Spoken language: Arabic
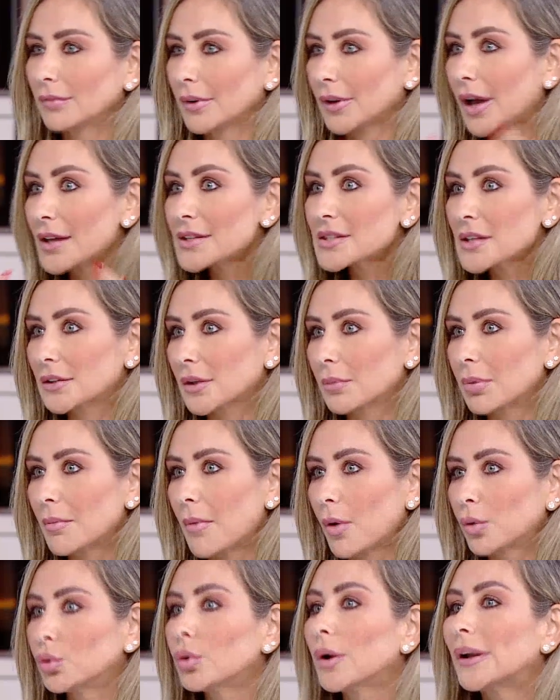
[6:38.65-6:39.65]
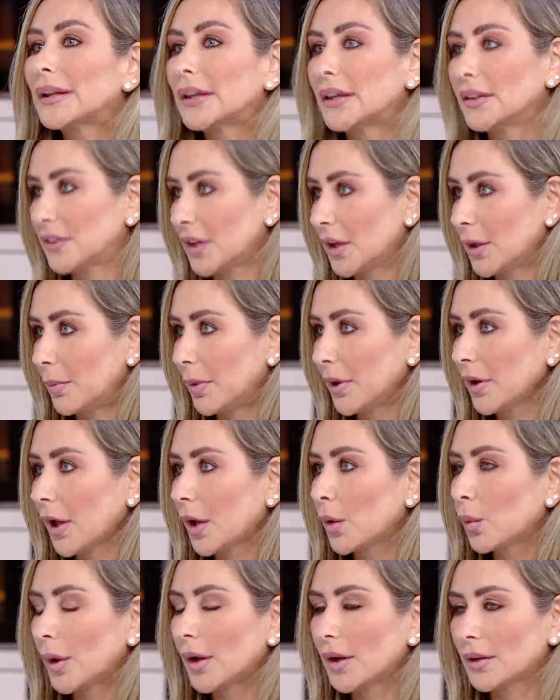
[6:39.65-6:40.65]
خاصه بموضوع الكتابه
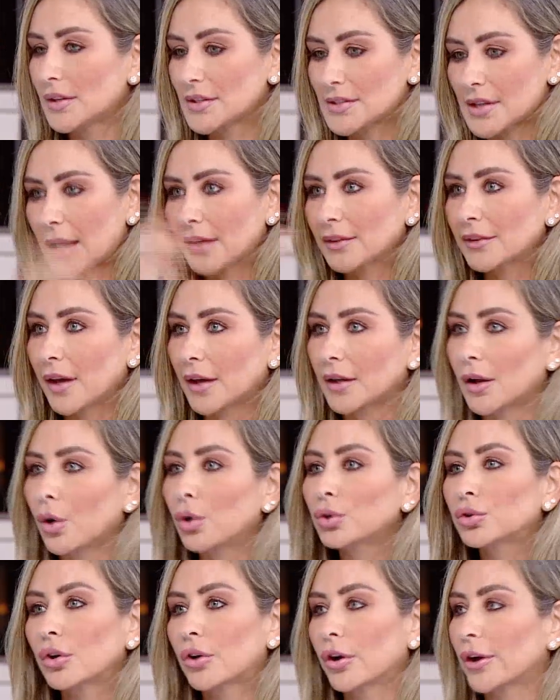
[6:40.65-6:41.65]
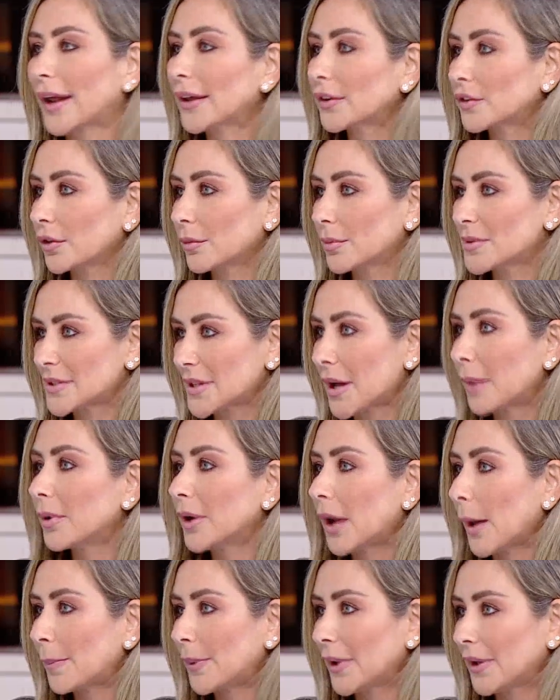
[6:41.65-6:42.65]
هالولد اذا عندي انا اوتو كوركتور بستعمل
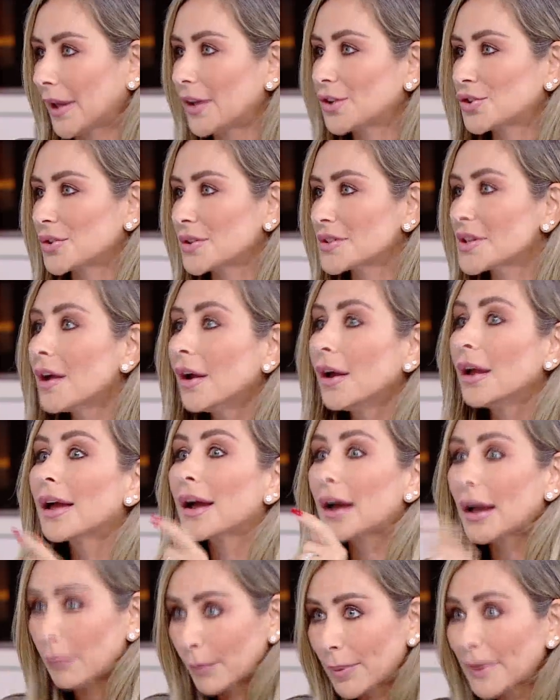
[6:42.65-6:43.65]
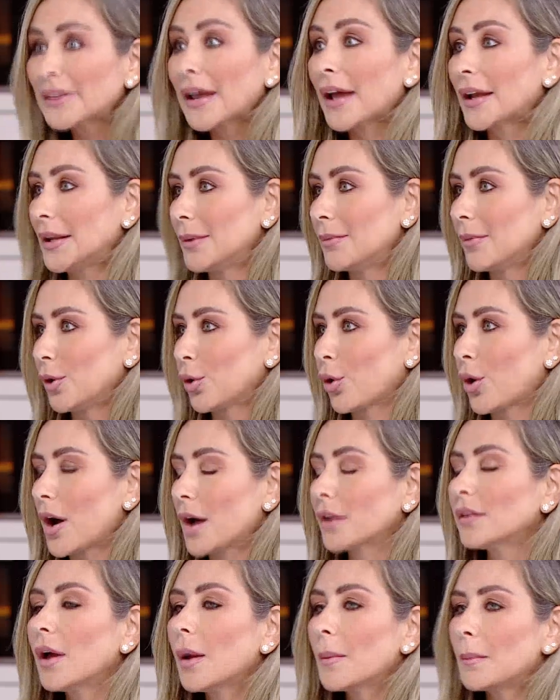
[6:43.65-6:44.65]
الابلكيشنز بتعليم
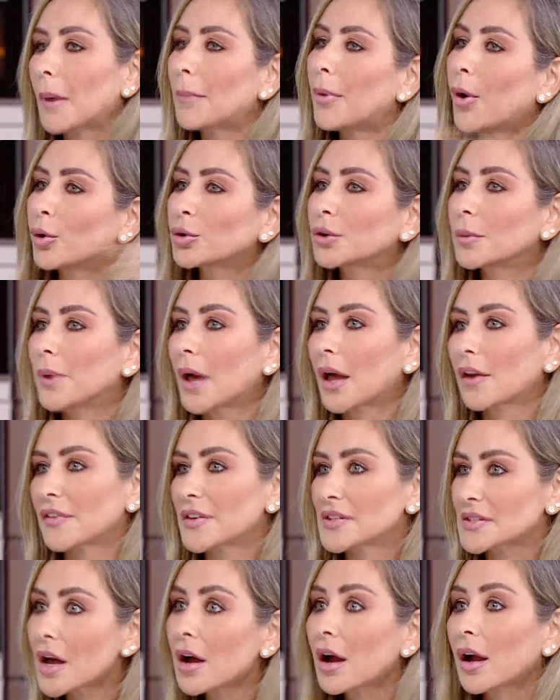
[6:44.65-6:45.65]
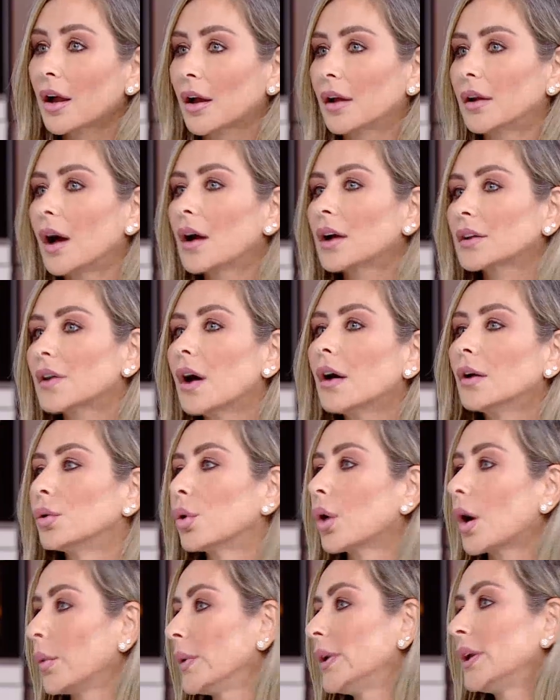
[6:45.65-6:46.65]
اللغات ما بيعود بيعرف يصحح الاخطاء
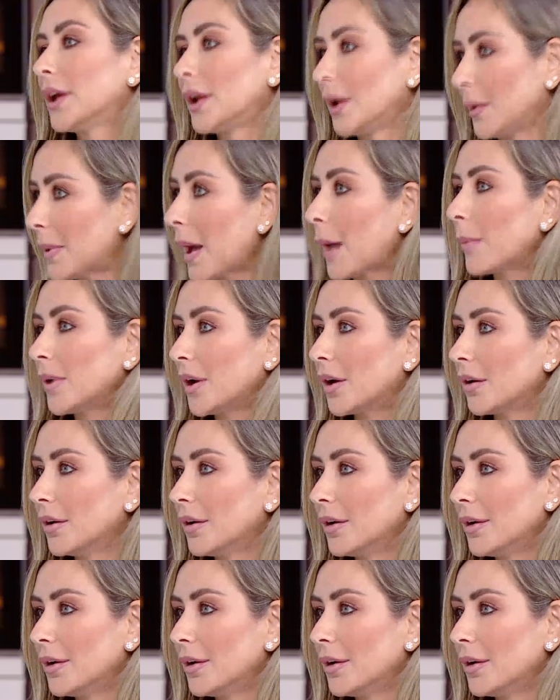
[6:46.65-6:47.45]
اللغويه اللي بيعملها